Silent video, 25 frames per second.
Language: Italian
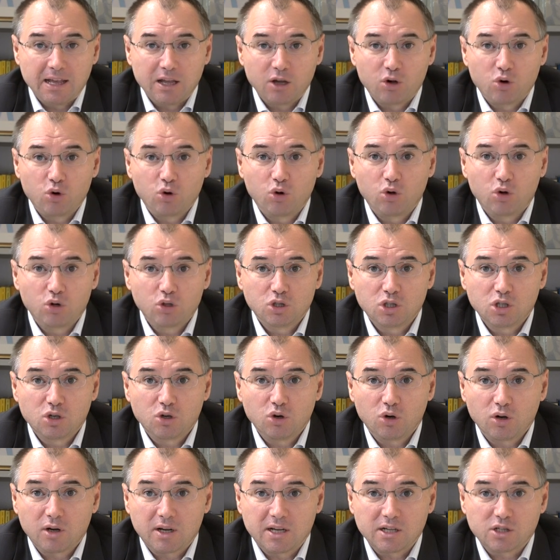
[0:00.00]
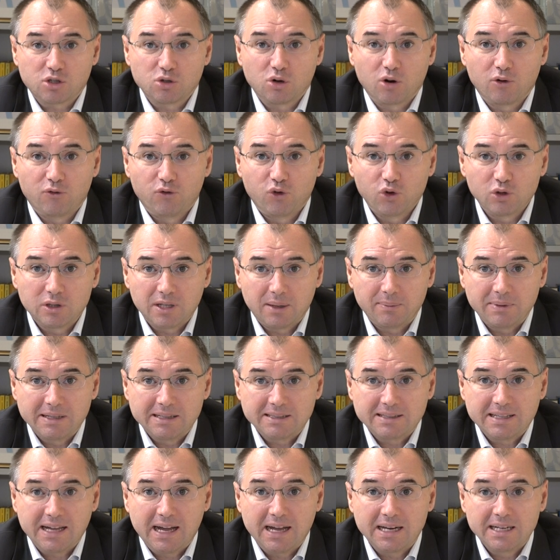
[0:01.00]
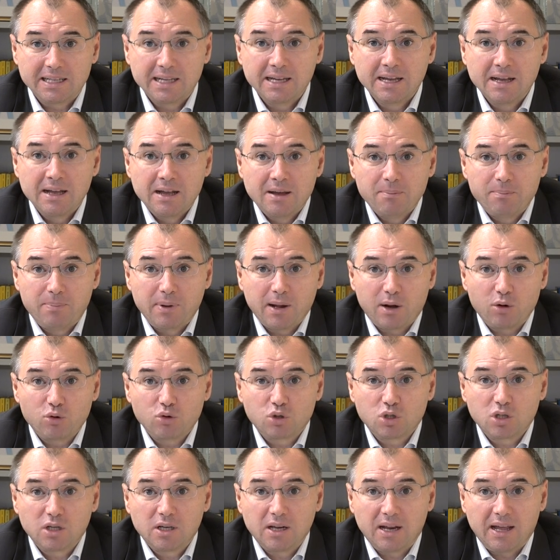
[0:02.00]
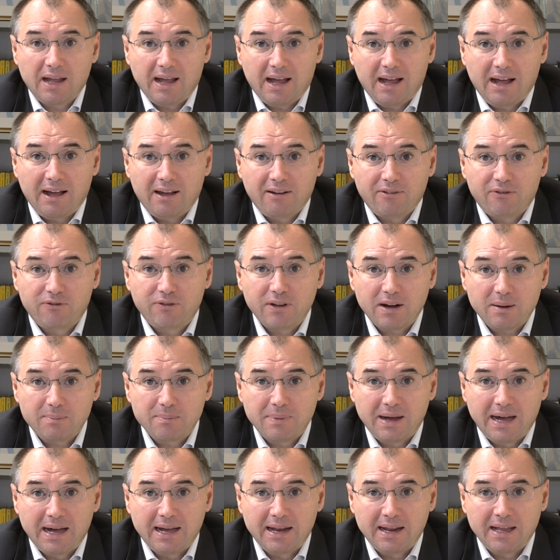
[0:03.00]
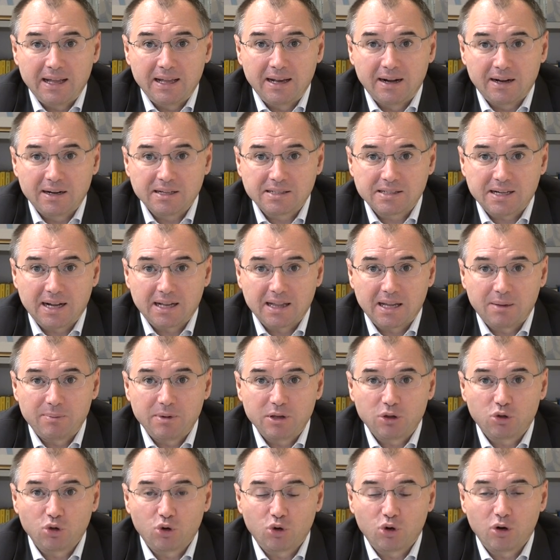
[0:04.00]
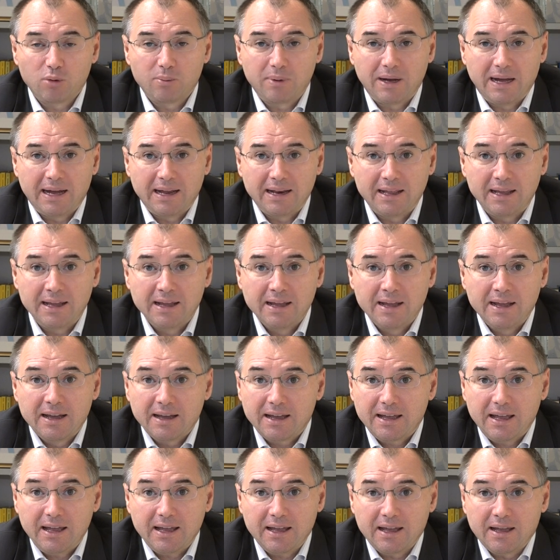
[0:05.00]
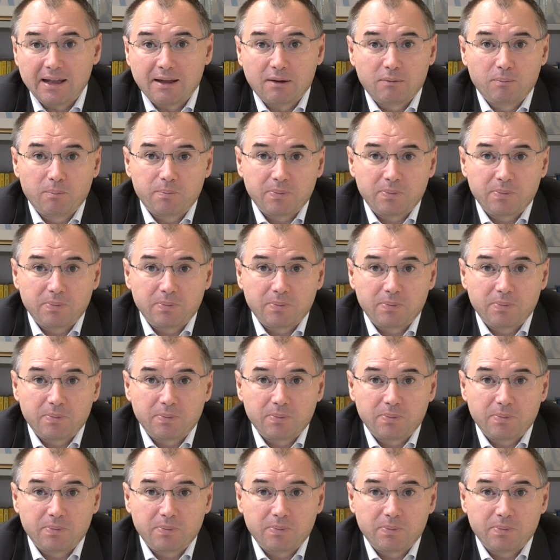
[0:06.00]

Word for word: ecologico, che sono fondamentali per riuscire a fermare il riscaldamento globale che